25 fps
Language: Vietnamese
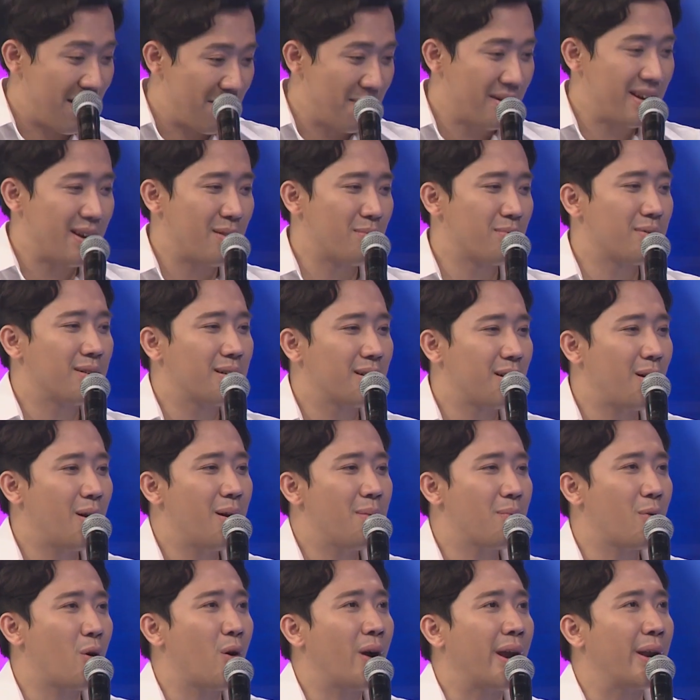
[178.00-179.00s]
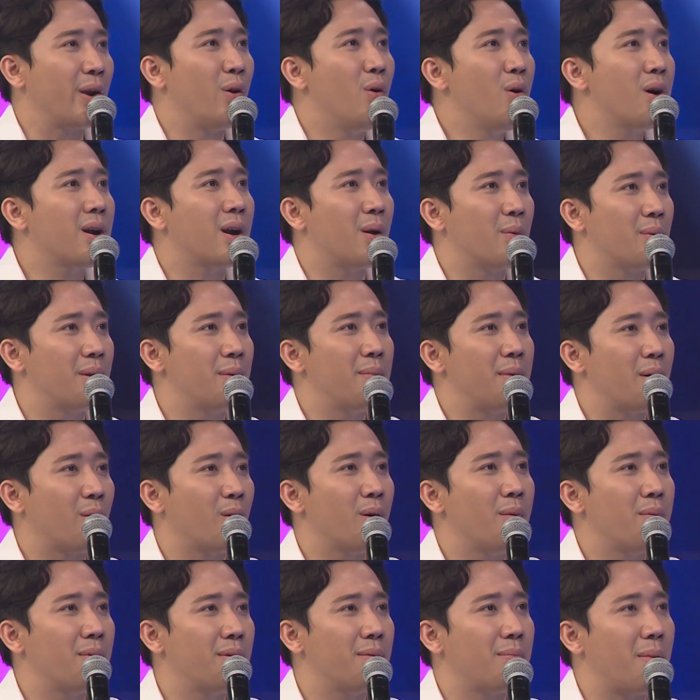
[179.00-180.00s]
Em ở trong đó em có cây đuốc, không chứ đâu
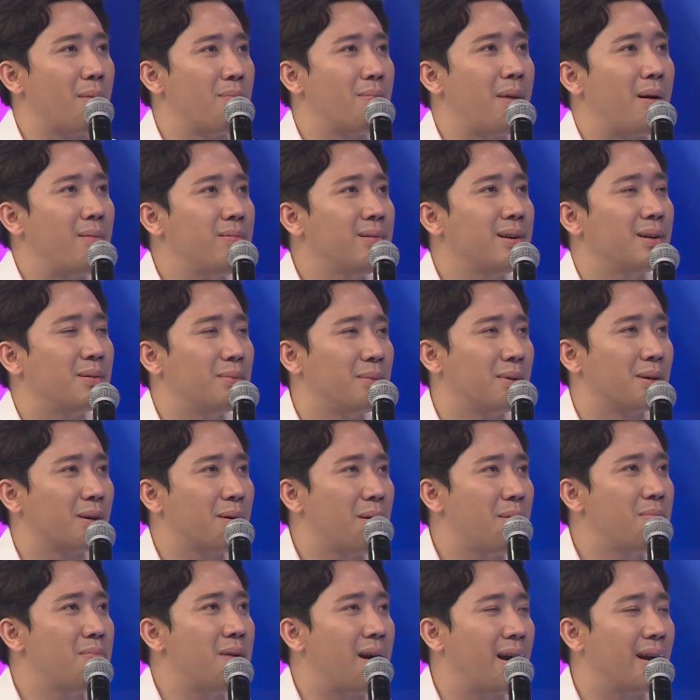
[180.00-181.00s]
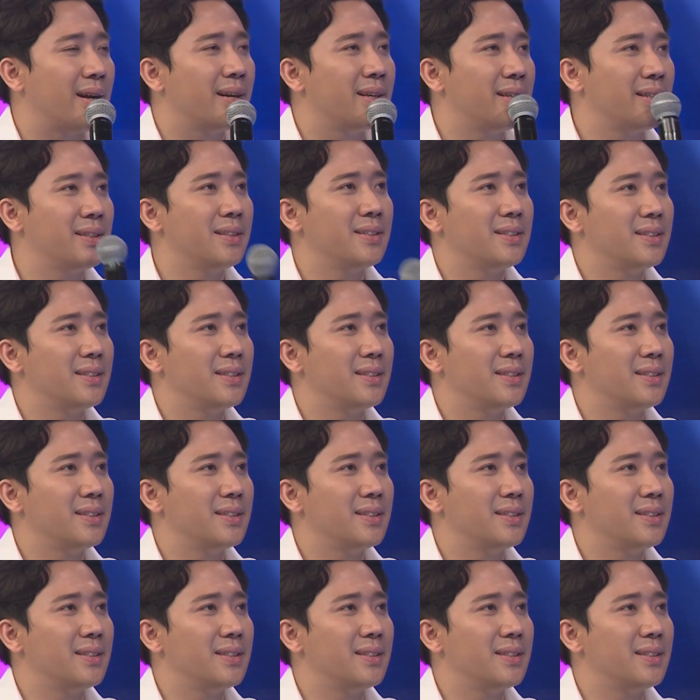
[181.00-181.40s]
có bong bóng đâu mà có bóng bay.